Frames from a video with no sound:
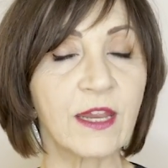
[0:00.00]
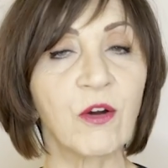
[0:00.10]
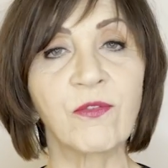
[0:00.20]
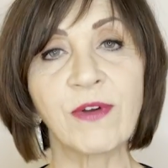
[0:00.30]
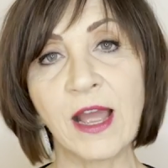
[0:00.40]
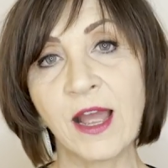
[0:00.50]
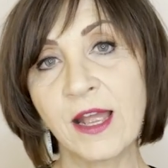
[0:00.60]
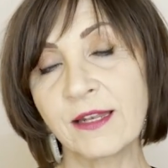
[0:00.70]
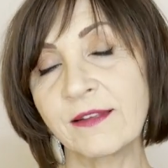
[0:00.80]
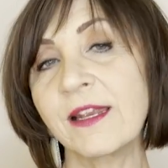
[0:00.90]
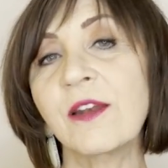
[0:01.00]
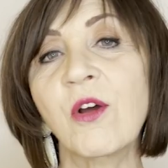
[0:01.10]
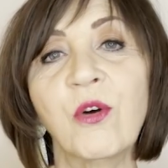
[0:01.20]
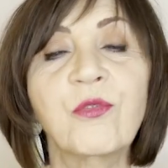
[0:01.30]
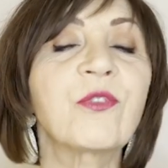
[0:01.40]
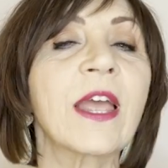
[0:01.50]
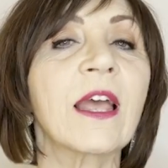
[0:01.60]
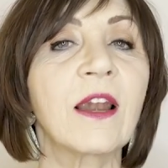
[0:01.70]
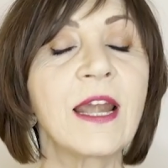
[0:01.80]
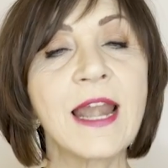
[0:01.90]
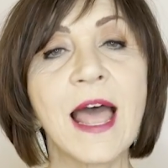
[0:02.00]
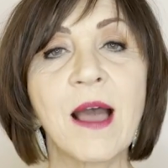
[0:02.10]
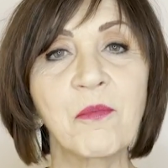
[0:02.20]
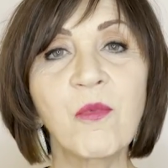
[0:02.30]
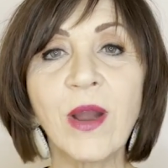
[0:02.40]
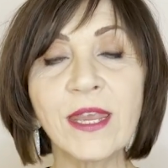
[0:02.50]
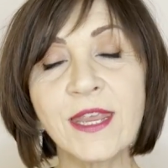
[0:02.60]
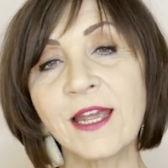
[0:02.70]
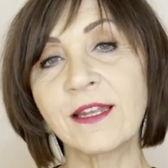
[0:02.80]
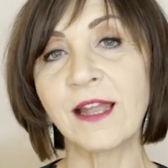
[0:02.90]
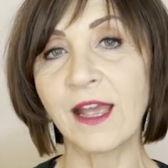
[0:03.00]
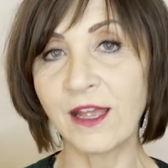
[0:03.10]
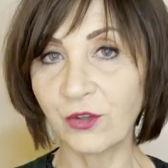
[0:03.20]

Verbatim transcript: Et on va dès lors faire la moyenne